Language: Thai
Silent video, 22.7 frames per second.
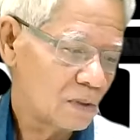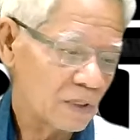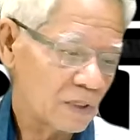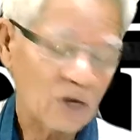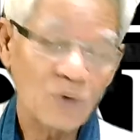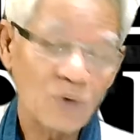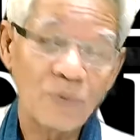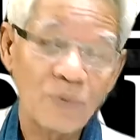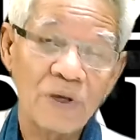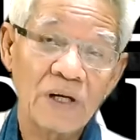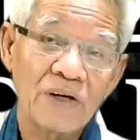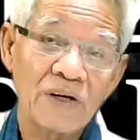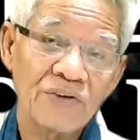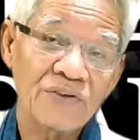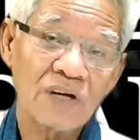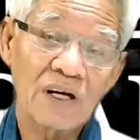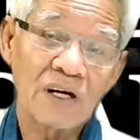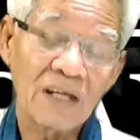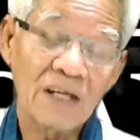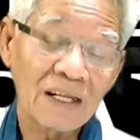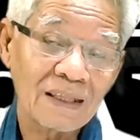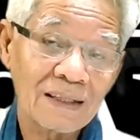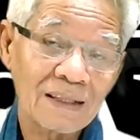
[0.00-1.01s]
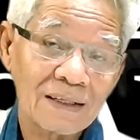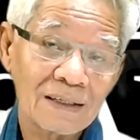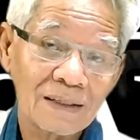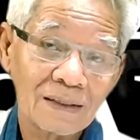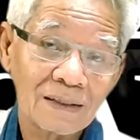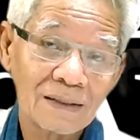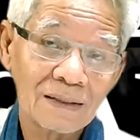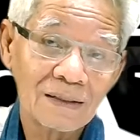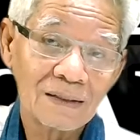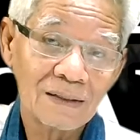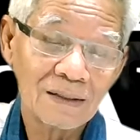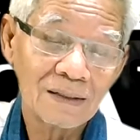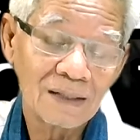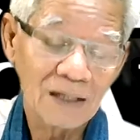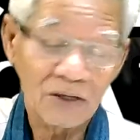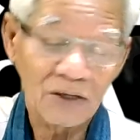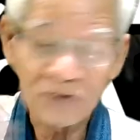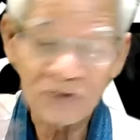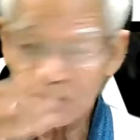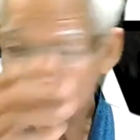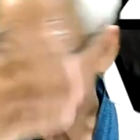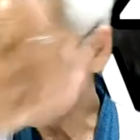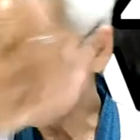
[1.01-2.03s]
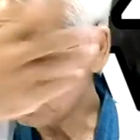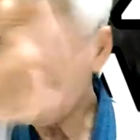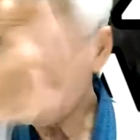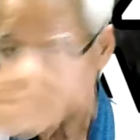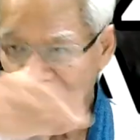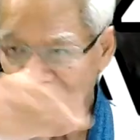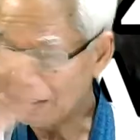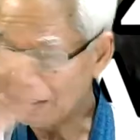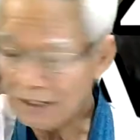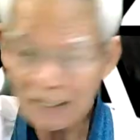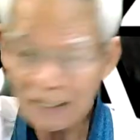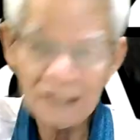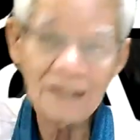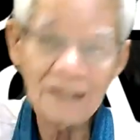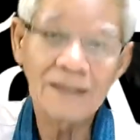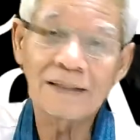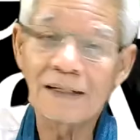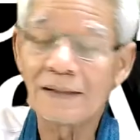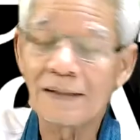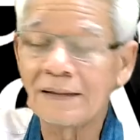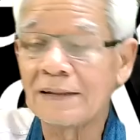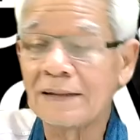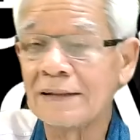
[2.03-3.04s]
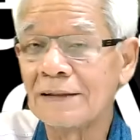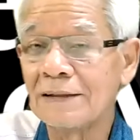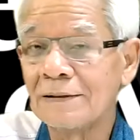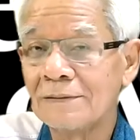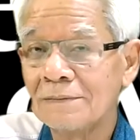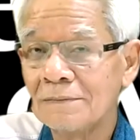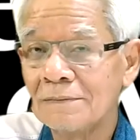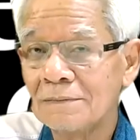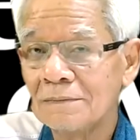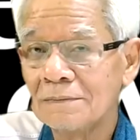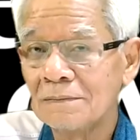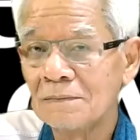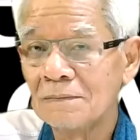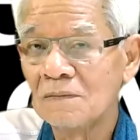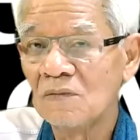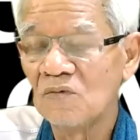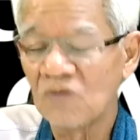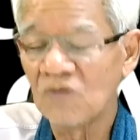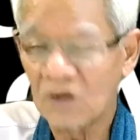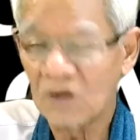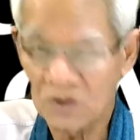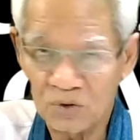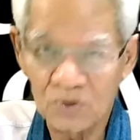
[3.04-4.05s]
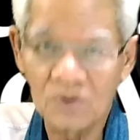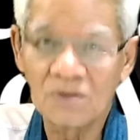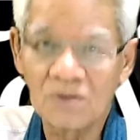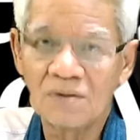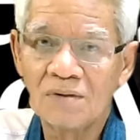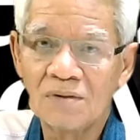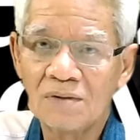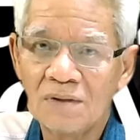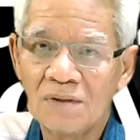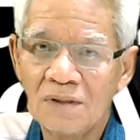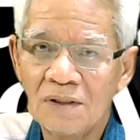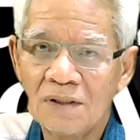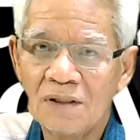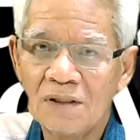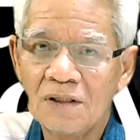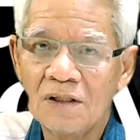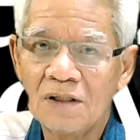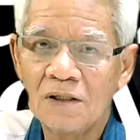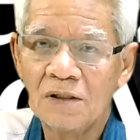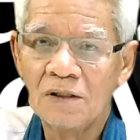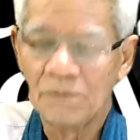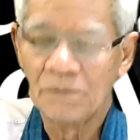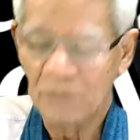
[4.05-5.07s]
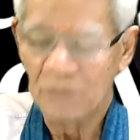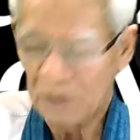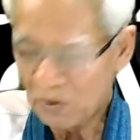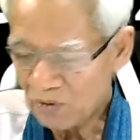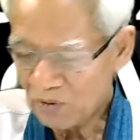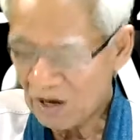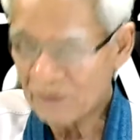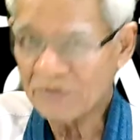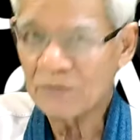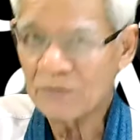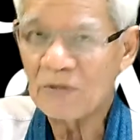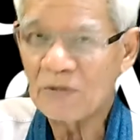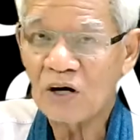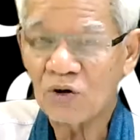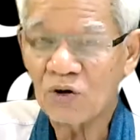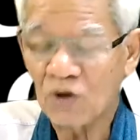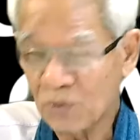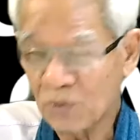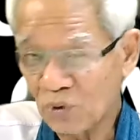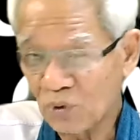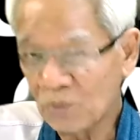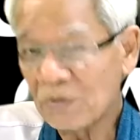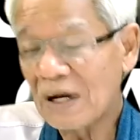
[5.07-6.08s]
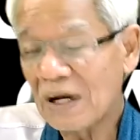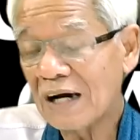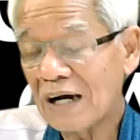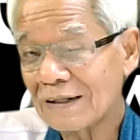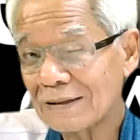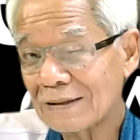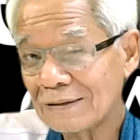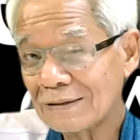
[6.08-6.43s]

recommendation letter เขาจะเขียนให้เลยทันที ว่าคุณมีความสามารถขอบคุณมาก